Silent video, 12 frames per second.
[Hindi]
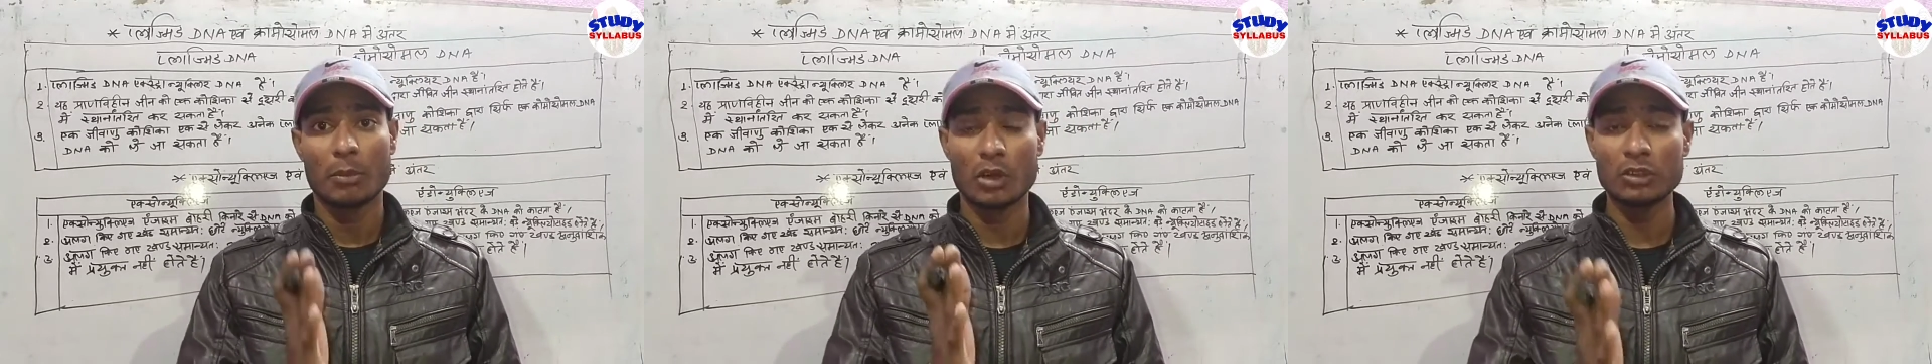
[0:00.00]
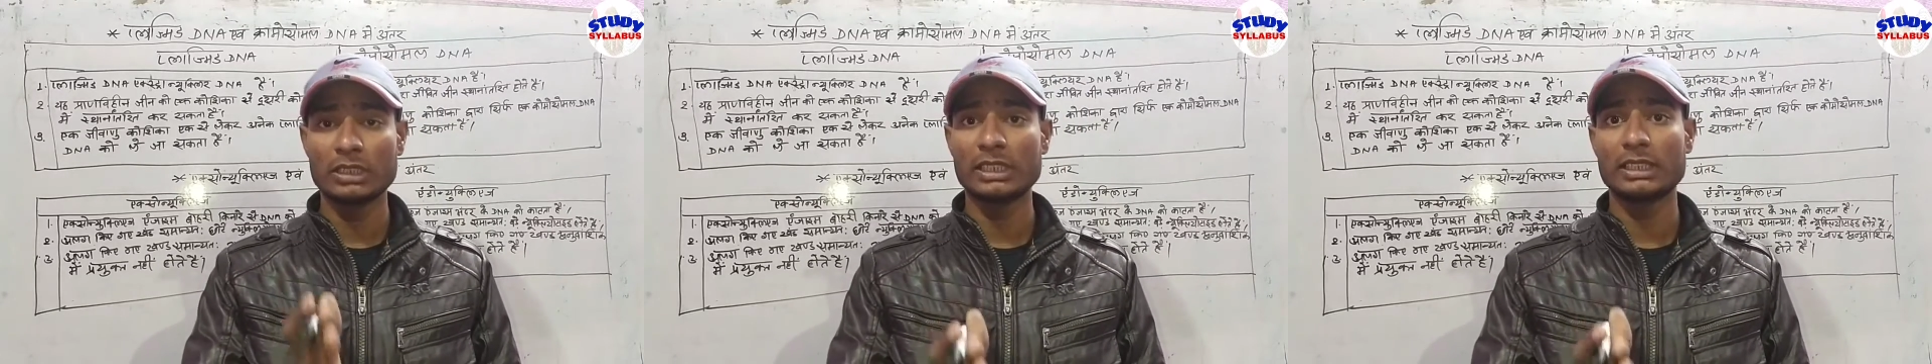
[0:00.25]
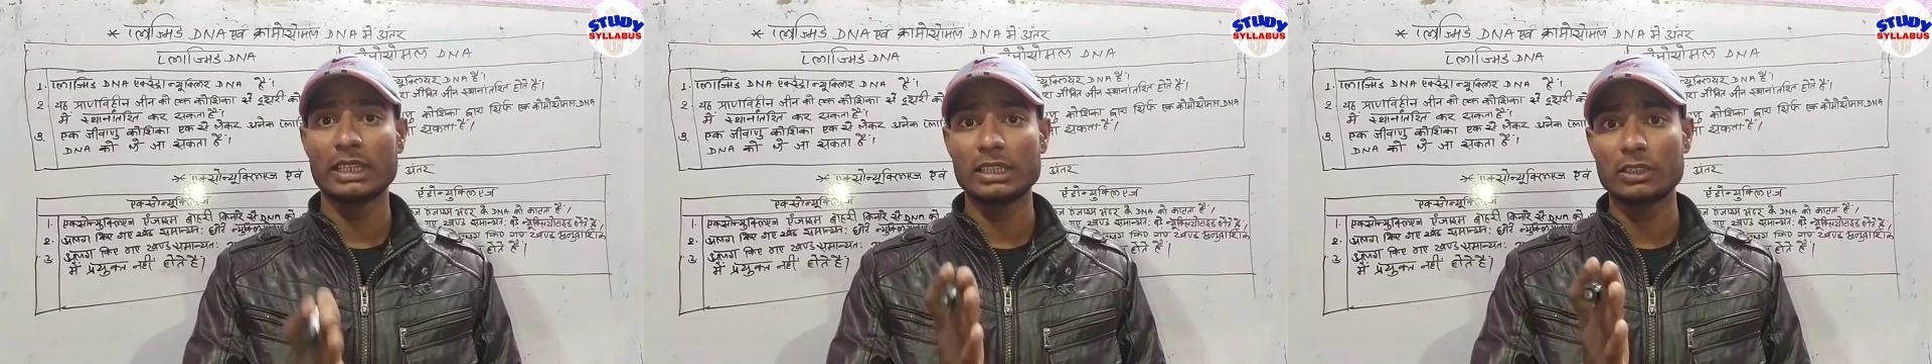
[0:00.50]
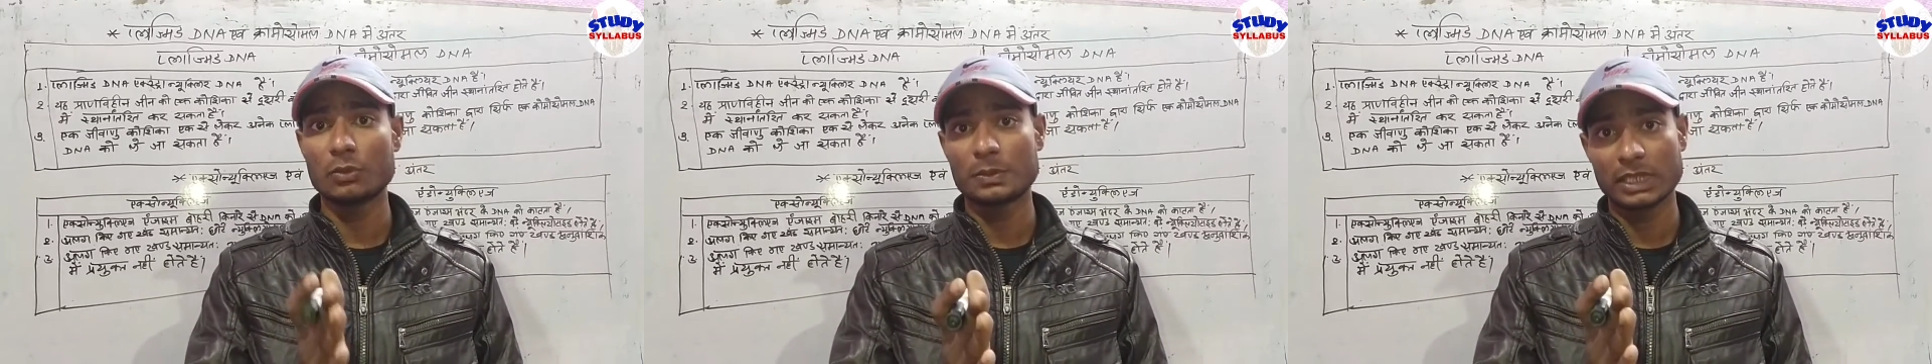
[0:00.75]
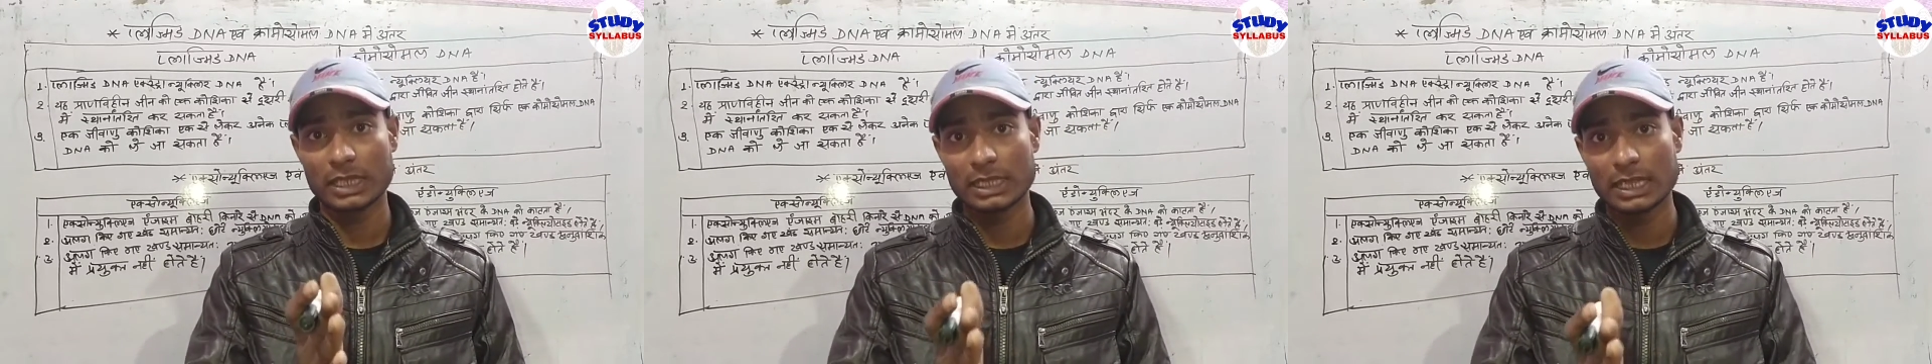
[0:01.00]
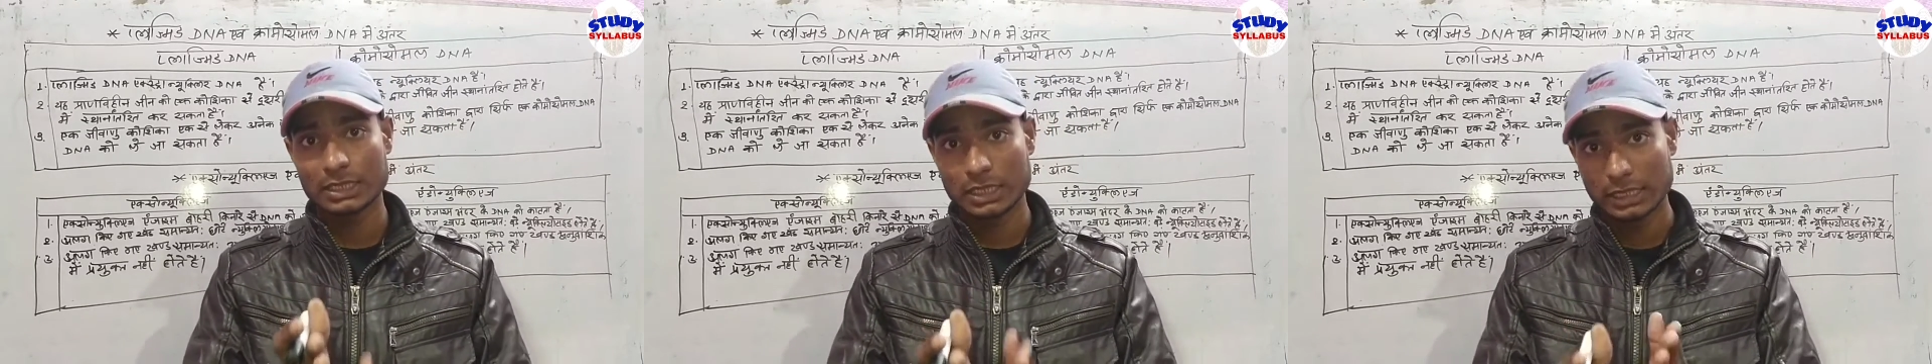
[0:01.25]
बहुत ही तेजी रूप से
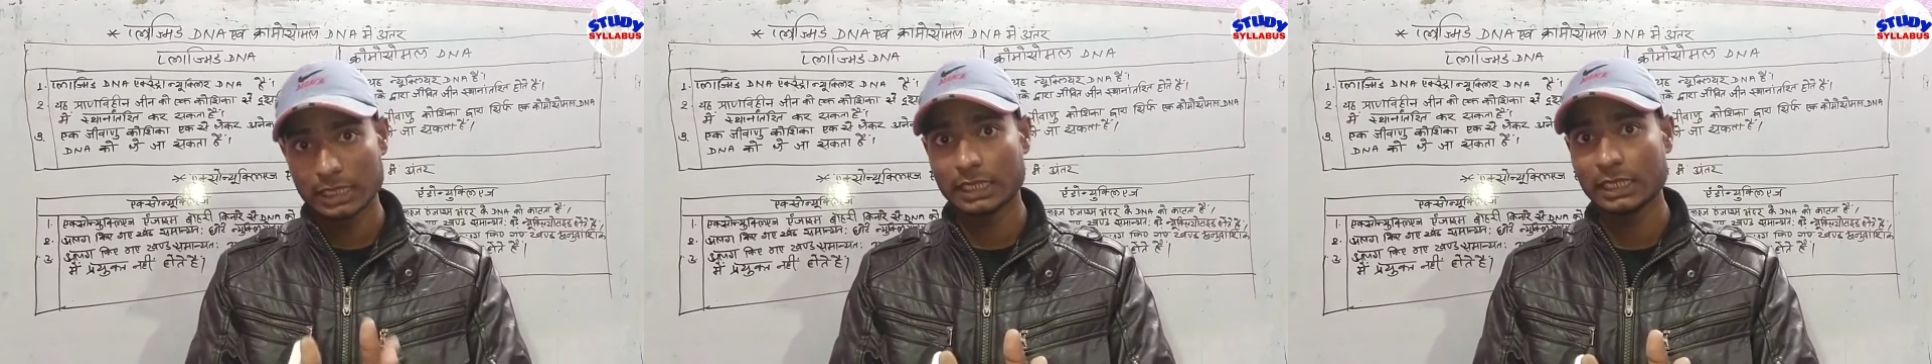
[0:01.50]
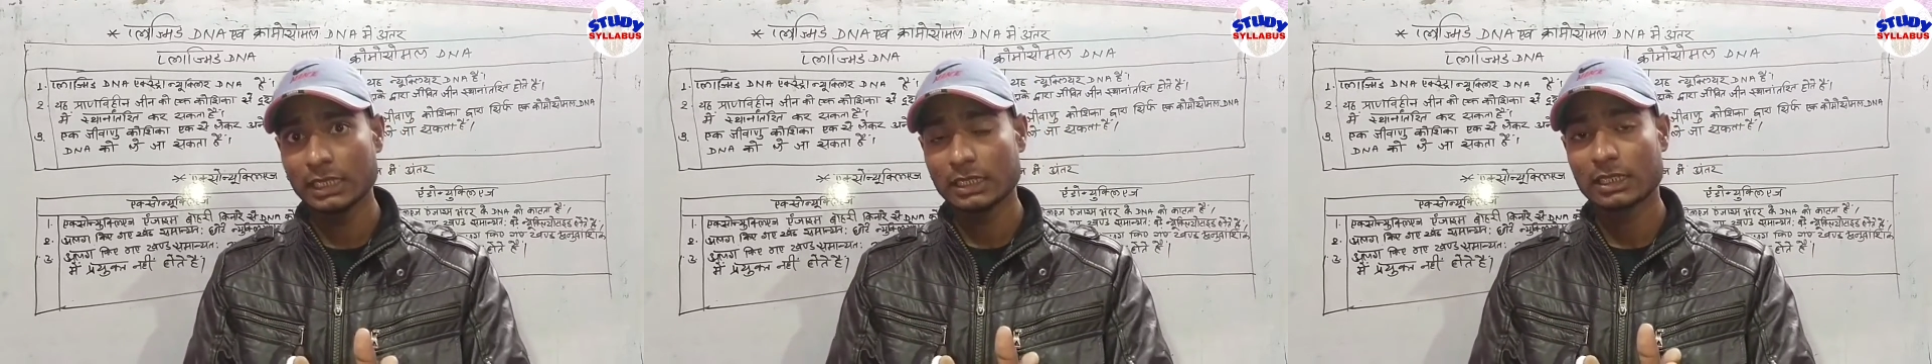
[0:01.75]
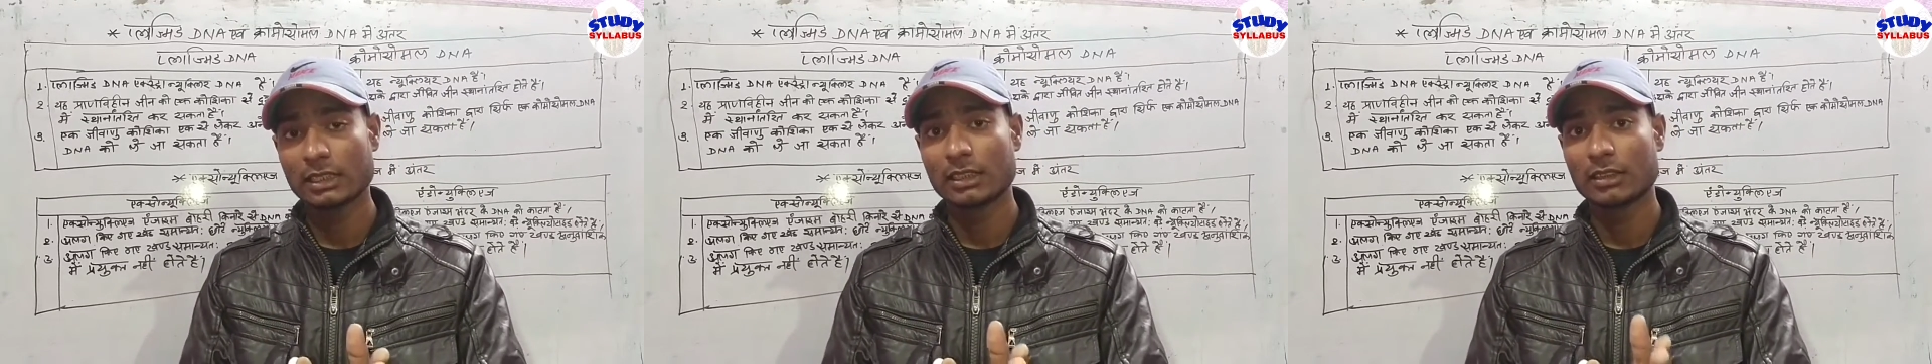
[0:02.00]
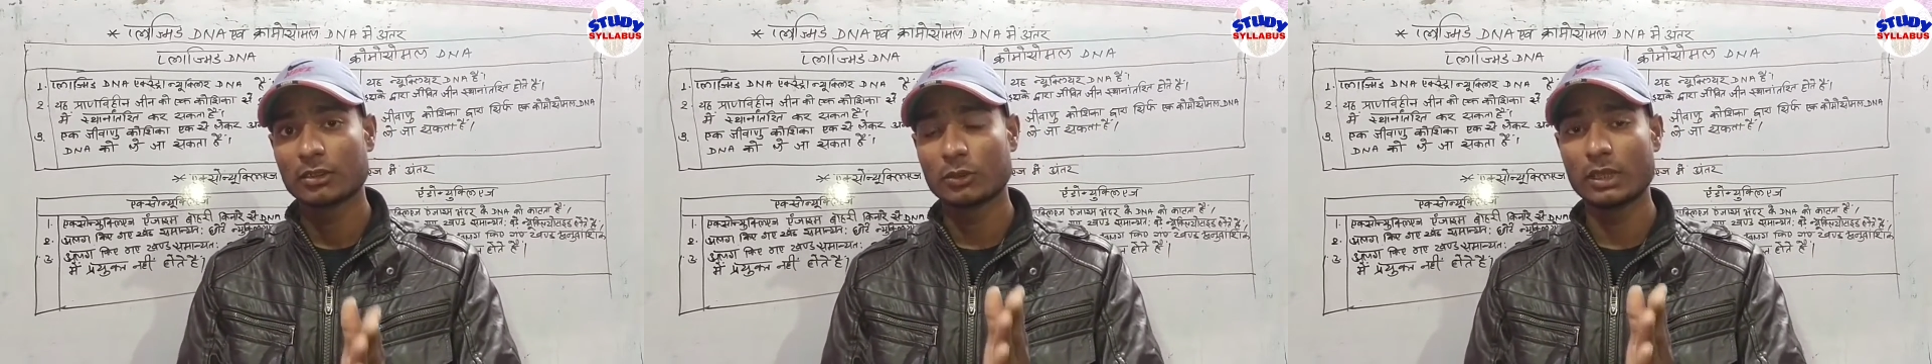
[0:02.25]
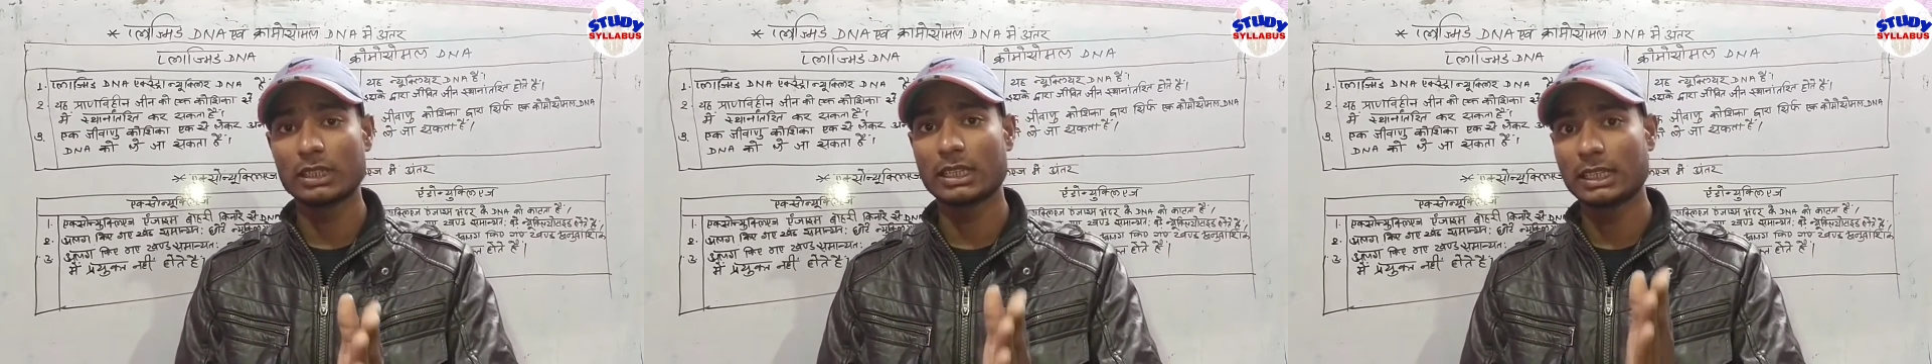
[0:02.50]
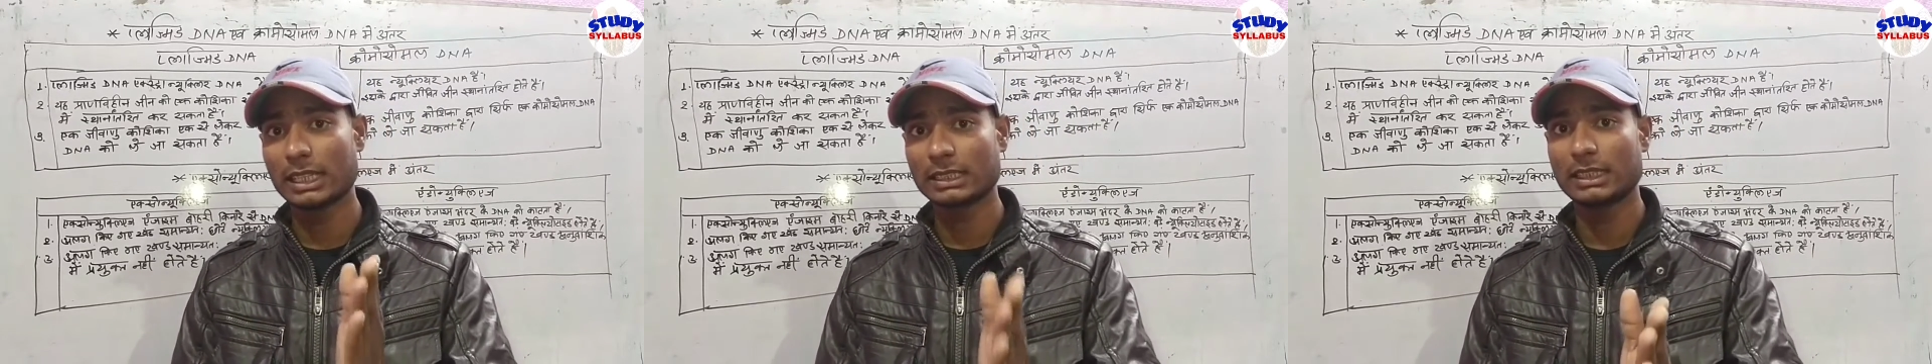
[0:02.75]
क्लास चलेगी ट्वेल्थ
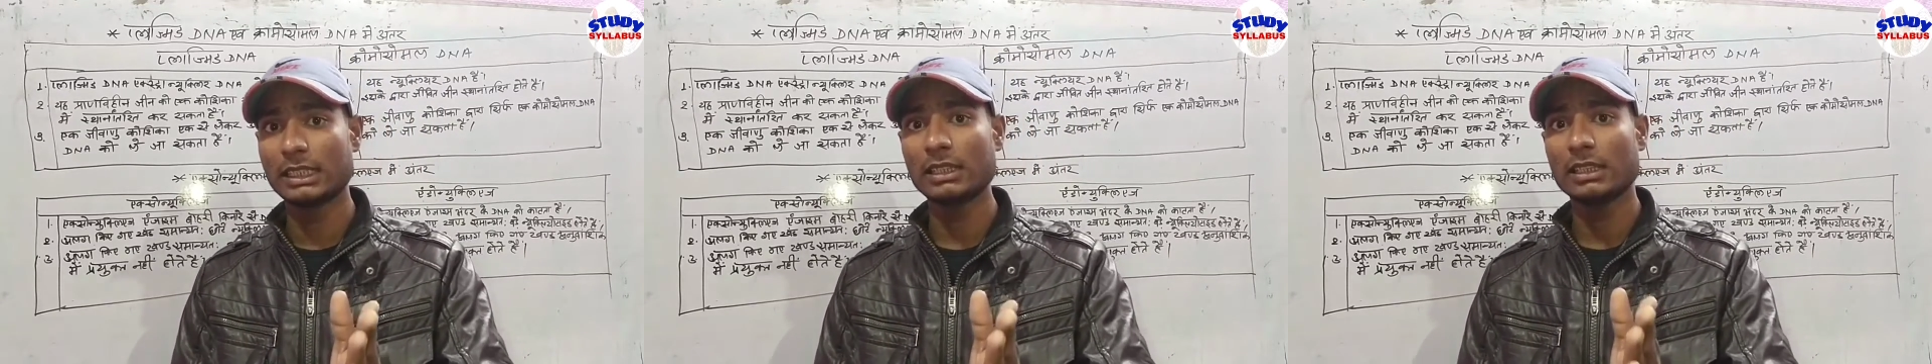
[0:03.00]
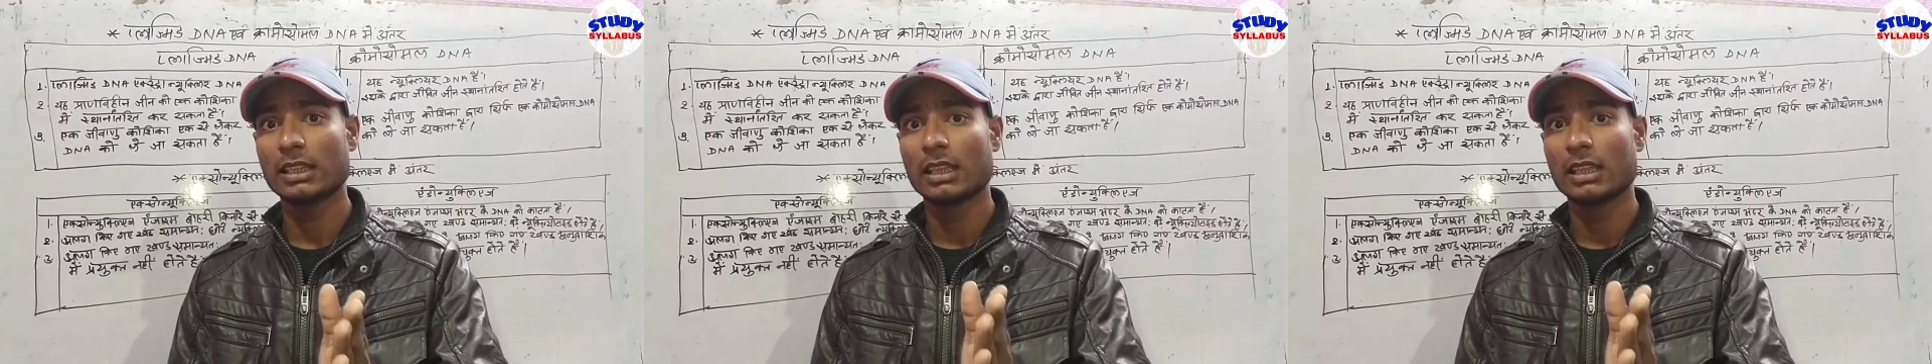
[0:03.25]
क्लास की